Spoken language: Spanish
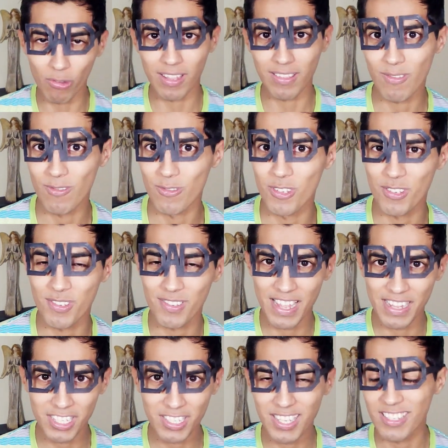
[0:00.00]
Ya tengo unos
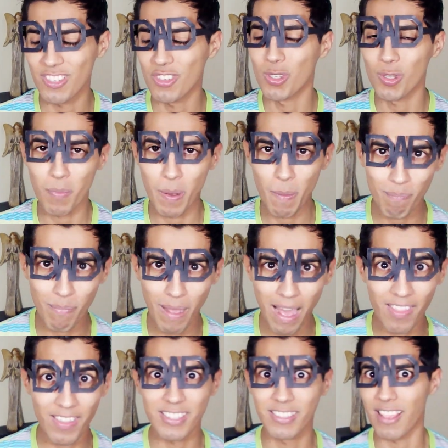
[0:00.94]
lentes así súper
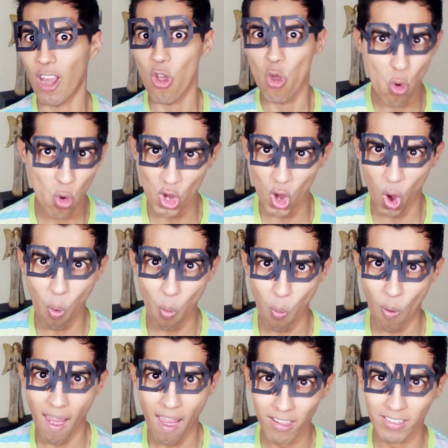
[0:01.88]
padres del Luno,
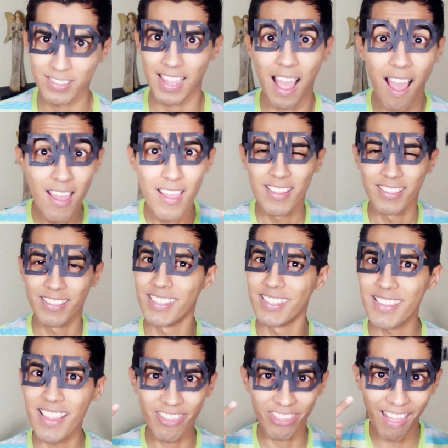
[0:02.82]
güey. O sea,
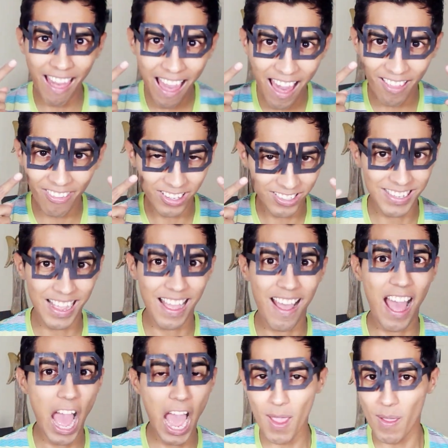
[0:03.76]
dicen DAD, O
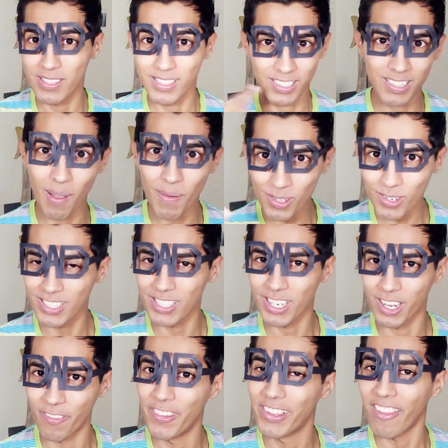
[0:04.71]
sea, ¿saben lo que
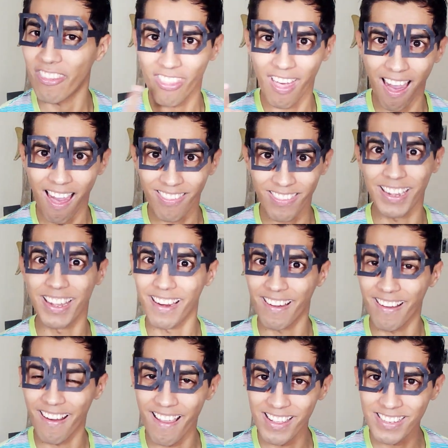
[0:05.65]
significa DAD en
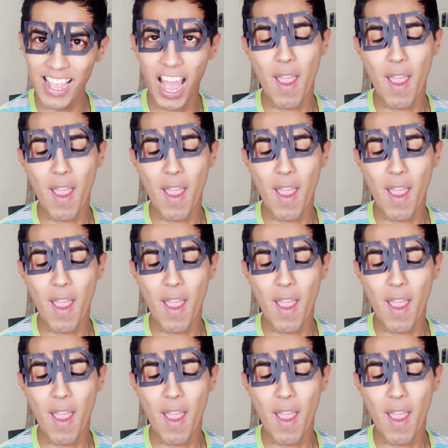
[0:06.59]
inglés?